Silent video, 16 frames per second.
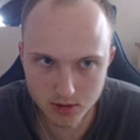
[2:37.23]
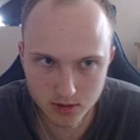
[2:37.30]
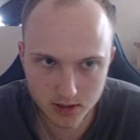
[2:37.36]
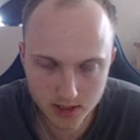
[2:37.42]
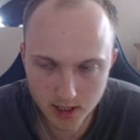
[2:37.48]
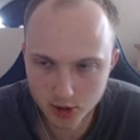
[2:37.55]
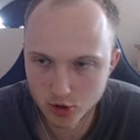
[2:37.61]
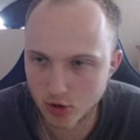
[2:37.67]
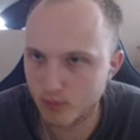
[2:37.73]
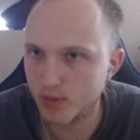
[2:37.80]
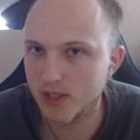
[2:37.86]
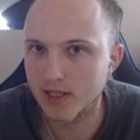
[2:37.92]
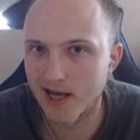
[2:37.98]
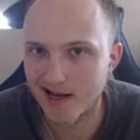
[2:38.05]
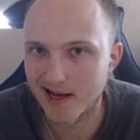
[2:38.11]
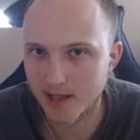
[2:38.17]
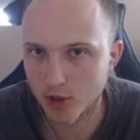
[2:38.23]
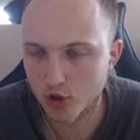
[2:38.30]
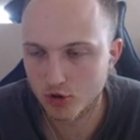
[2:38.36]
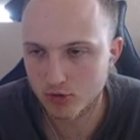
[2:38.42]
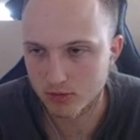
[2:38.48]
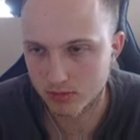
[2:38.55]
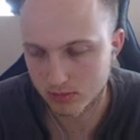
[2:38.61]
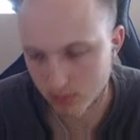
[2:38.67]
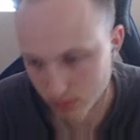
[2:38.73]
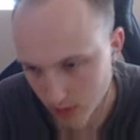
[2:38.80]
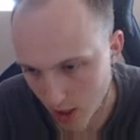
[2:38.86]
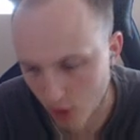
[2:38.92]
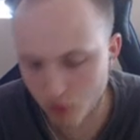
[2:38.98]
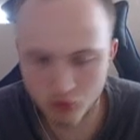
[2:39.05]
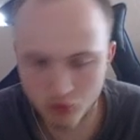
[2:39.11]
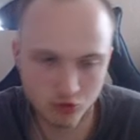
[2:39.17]
э, цель 150-очку.
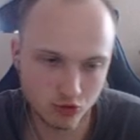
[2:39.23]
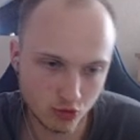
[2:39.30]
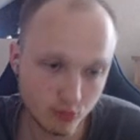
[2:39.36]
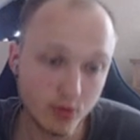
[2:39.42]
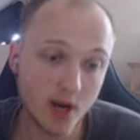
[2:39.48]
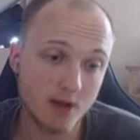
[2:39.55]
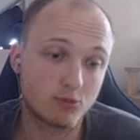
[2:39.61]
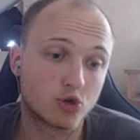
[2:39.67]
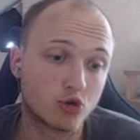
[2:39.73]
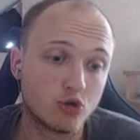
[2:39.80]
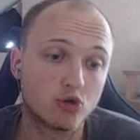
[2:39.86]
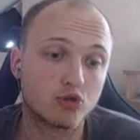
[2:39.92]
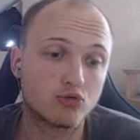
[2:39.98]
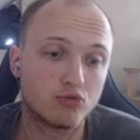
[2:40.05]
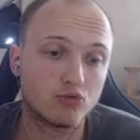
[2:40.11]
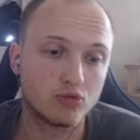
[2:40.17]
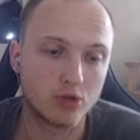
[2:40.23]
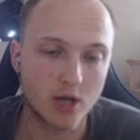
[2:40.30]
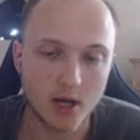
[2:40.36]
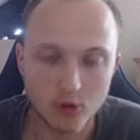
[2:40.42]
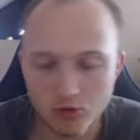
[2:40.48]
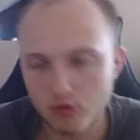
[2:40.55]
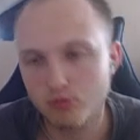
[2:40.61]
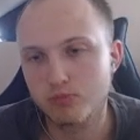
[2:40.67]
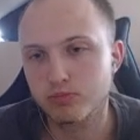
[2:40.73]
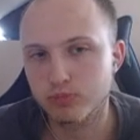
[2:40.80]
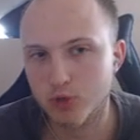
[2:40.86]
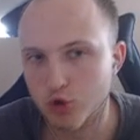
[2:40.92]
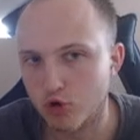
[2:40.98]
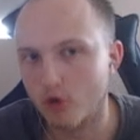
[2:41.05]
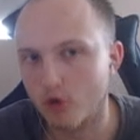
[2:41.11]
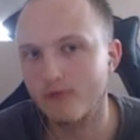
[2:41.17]
Такую, ну прям жесткую, да. Ну,
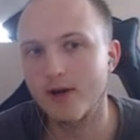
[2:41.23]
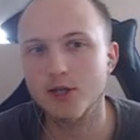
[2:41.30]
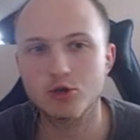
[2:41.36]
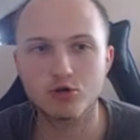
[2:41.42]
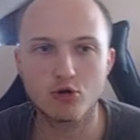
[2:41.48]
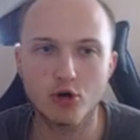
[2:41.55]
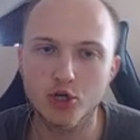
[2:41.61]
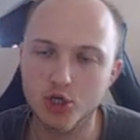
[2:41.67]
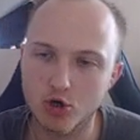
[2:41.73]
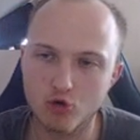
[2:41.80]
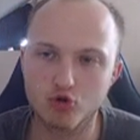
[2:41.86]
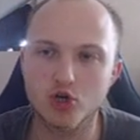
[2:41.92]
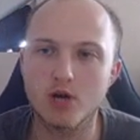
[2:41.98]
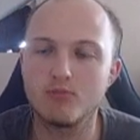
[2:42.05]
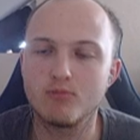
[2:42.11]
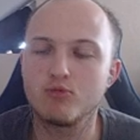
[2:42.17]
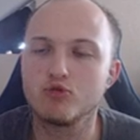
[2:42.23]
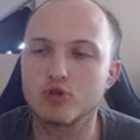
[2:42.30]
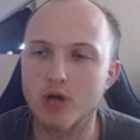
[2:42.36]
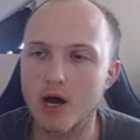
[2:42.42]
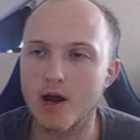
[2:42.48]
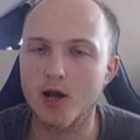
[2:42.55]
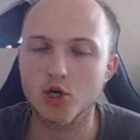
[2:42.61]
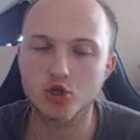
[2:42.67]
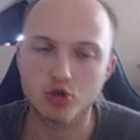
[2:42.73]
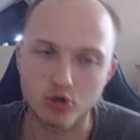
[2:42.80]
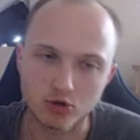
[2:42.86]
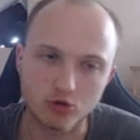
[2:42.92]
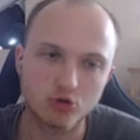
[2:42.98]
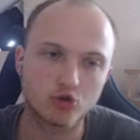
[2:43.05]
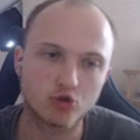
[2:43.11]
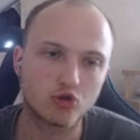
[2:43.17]
120 троечка уже будет хорошо,
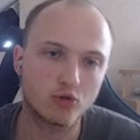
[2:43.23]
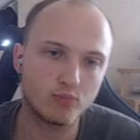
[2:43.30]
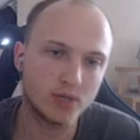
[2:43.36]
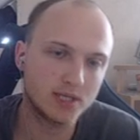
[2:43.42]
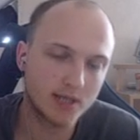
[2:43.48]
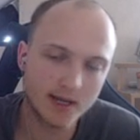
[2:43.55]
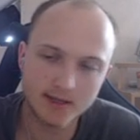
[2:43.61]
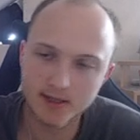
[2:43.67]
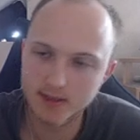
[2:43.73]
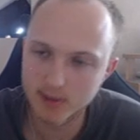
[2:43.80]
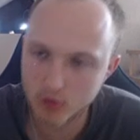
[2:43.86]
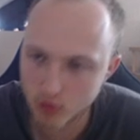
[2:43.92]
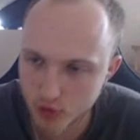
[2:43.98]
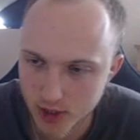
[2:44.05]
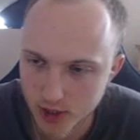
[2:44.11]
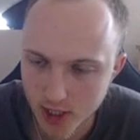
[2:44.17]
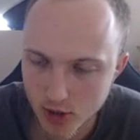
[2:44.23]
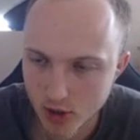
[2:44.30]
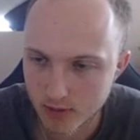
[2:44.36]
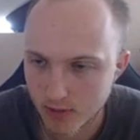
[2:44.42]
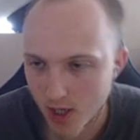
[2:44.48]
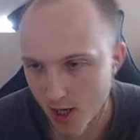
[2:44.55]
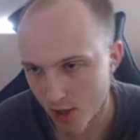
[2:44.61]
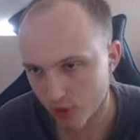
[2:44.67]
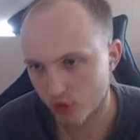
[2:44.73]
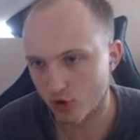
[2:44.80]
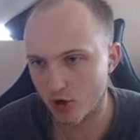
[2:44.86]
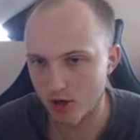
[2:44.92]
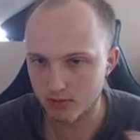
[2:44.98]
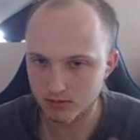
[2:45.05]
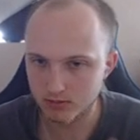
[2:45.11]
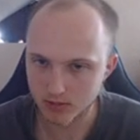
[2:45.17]
но 150, если грузанем,
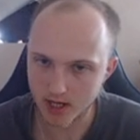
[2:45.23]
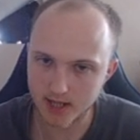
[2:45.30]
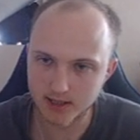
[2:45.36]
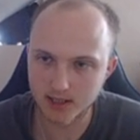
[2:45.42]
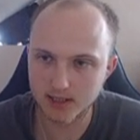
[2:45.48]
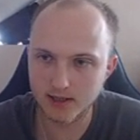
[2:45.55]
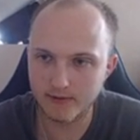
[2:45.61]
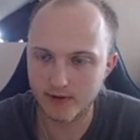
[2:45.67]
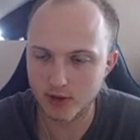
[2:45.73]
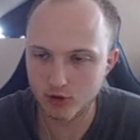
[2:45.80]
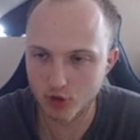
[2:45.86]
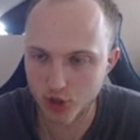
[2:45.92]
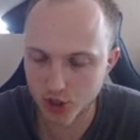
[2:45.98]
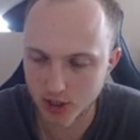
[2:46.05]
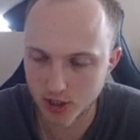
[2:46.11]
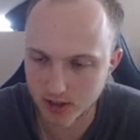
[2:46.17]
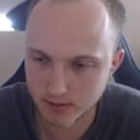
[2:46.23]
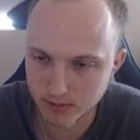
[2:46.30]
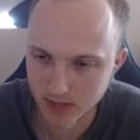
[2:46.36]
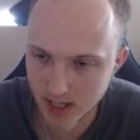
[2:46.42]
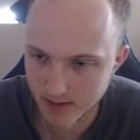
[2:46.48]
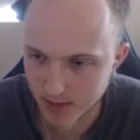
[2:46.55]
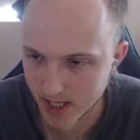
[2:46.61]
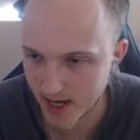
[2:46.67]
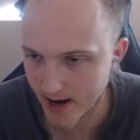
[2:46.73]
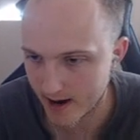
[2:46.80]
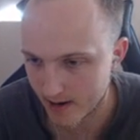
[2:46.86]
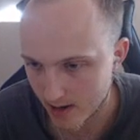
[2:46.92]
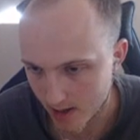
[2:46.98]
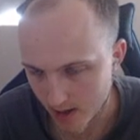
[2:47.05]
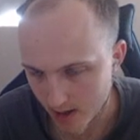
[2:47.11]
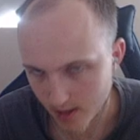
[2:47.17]
то эта цифра точно для
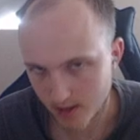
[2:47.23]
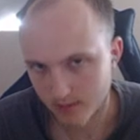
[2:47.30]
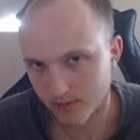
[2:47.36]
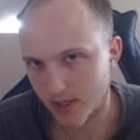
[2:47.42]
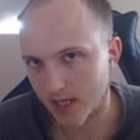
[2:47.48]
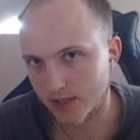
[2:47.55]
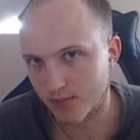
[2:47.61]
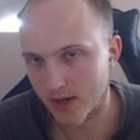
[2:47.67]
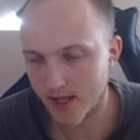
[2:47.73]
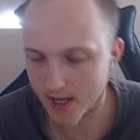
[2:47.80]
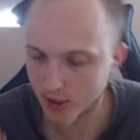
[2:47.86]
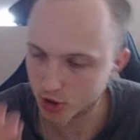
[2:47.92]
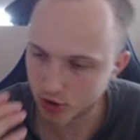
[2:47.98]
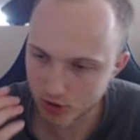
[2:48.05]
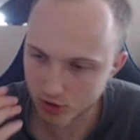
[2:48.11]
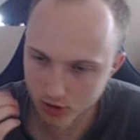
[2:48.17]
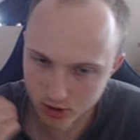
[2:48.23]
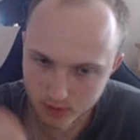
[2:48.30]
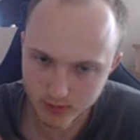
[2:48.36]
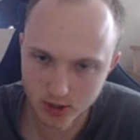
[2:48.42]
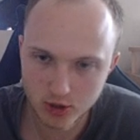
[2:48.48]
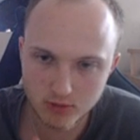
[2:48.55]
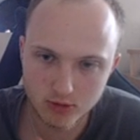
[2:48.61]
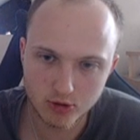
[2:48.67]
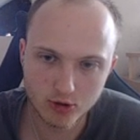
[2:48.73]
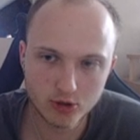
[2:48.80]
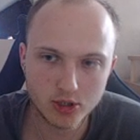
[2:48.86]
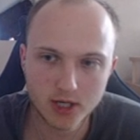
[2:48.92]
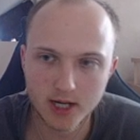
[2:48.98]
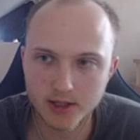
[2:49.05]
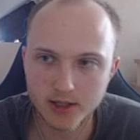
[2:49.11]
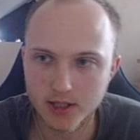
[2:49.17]
меня даст понять, что подобного рода
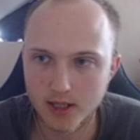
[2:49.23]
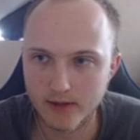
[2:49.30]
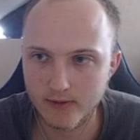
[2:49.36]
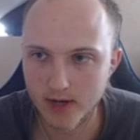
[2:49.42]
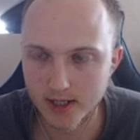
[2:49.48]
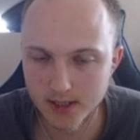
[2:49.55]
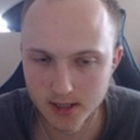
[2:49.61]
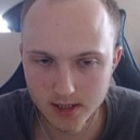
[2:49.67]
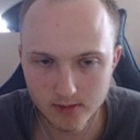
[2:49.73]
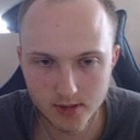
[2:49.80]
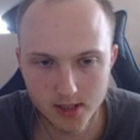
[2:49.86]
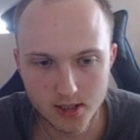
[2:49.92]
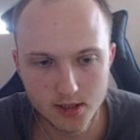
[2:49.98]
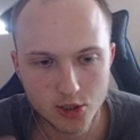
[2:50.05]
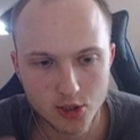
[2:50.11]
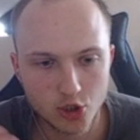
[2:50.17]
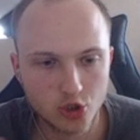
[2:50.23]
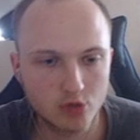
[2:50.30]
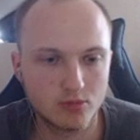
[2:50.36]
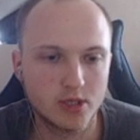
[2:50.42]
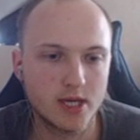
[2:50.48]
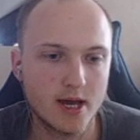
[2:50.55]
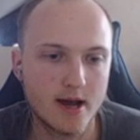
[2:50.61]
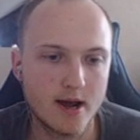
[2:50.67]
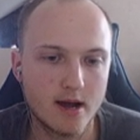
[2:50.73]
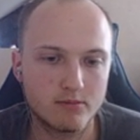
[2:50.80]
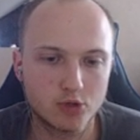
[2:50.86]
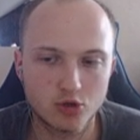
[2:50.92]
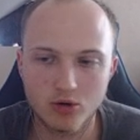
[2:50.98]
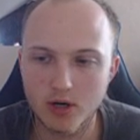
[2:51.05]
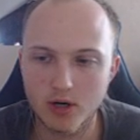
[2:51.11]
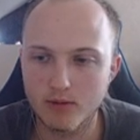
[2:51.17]
контент вы хотите видеть, и чтобы я
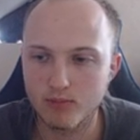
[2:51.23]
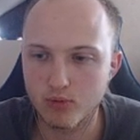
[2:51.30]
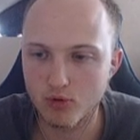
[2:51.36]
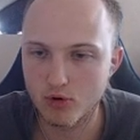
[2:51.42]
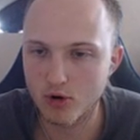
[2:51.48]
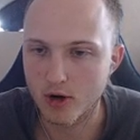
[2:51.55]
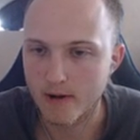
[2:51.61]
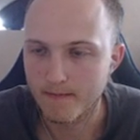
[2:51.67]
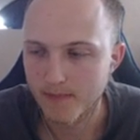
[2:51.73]
обзоры по